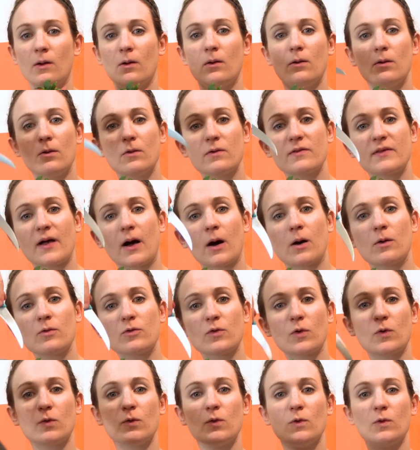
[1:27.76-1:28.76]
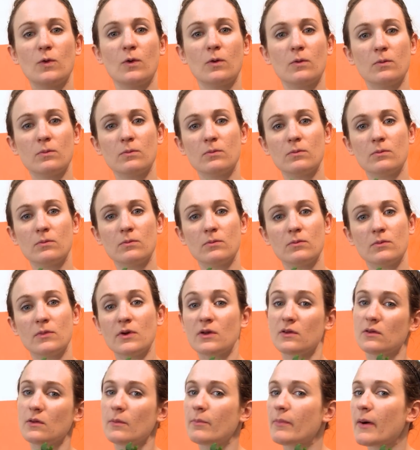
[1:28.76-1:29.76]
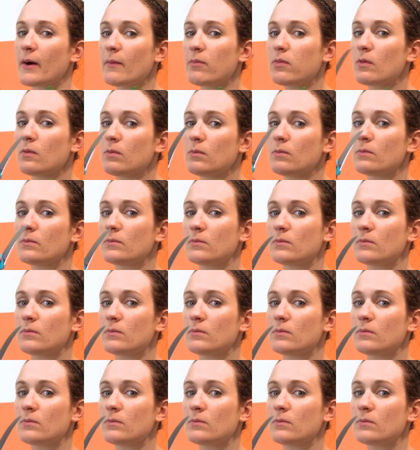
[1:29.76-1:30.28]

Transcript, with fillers: l'eau, ça rentre dedans. Et c'est pas bon.